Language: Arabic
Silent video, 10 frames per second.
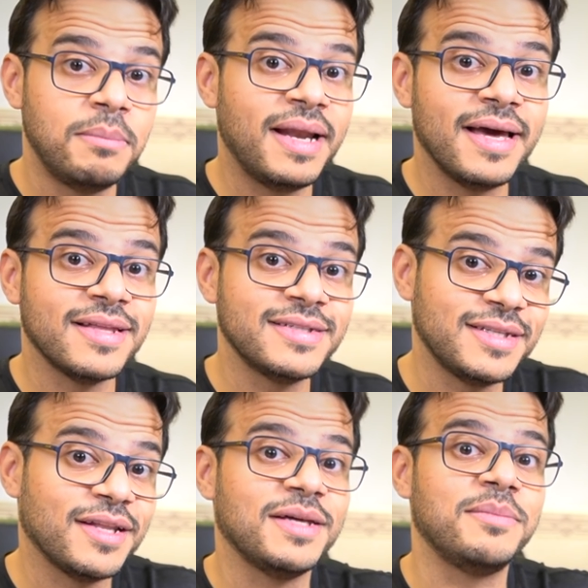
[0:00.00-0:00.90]
بل ايضا
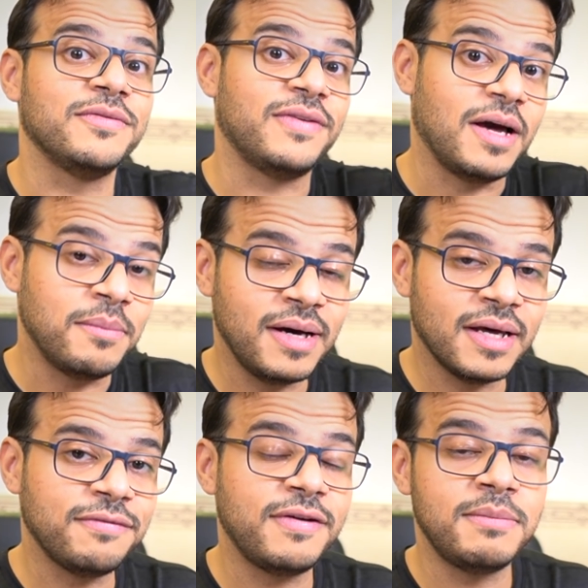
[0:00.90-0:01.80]
تقدر تضبط في
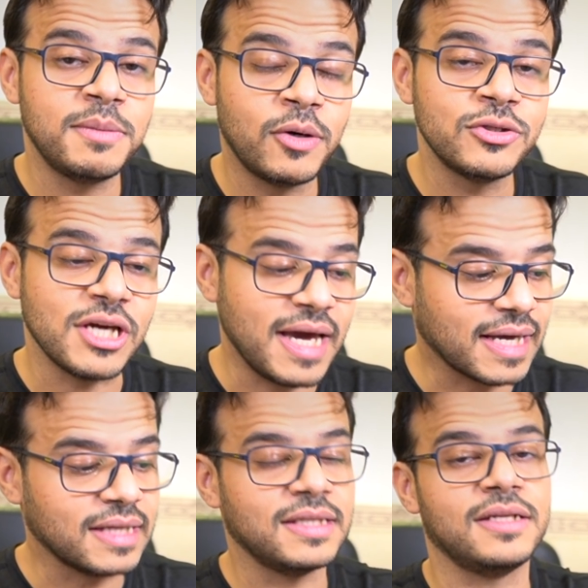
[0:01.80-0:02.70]
الاعمار فالميموجي
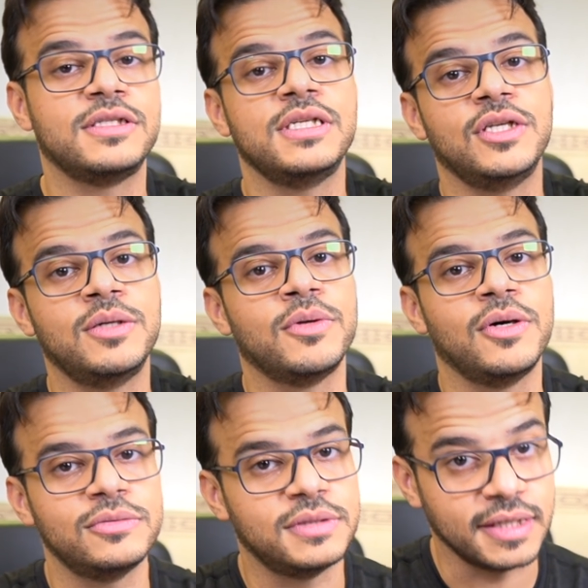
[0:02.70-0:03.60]
حقك تقدر تزيد
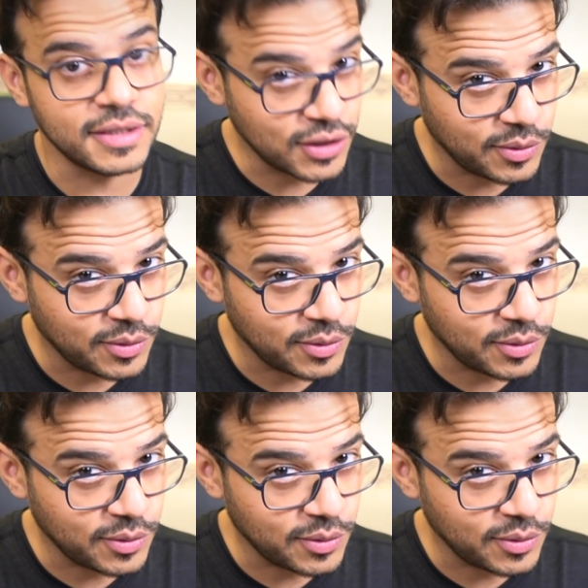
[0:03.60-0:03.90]
عمره وتنقص